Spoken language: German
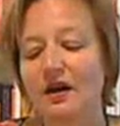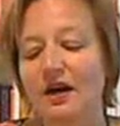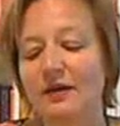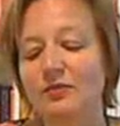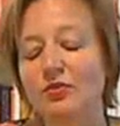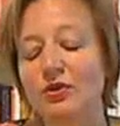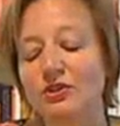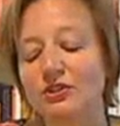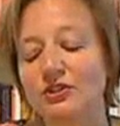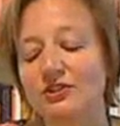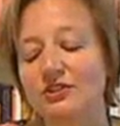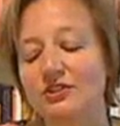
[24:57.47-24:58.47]
I'm
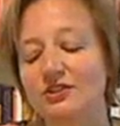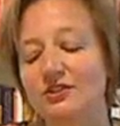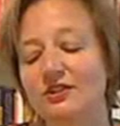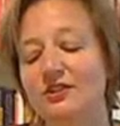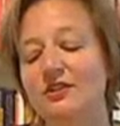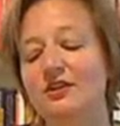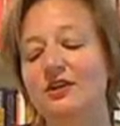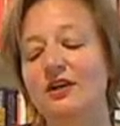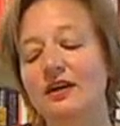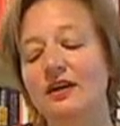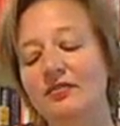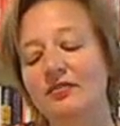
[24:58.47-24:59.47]
Wanted
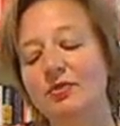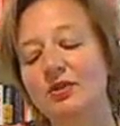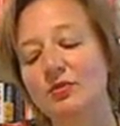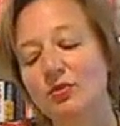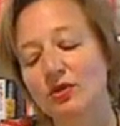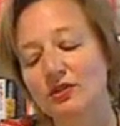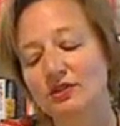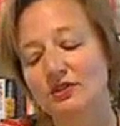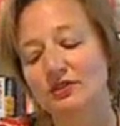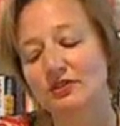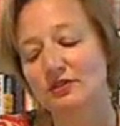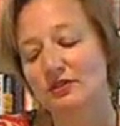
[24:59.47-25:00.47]
I have been
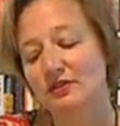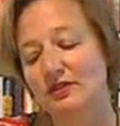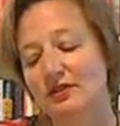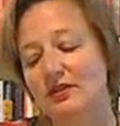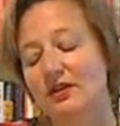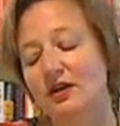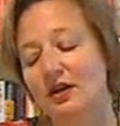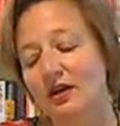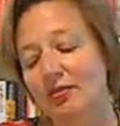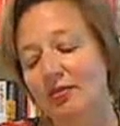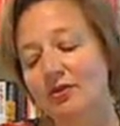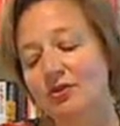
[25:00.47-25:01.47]
wanted.
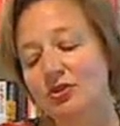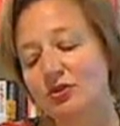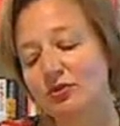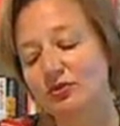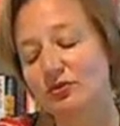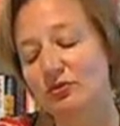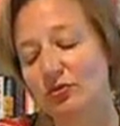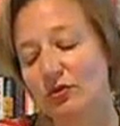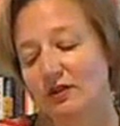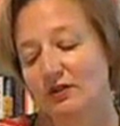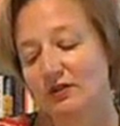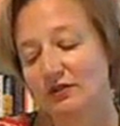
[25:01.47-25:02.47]
I'm the chosen
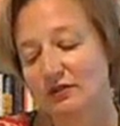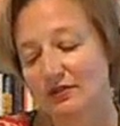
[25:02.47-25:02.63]
one.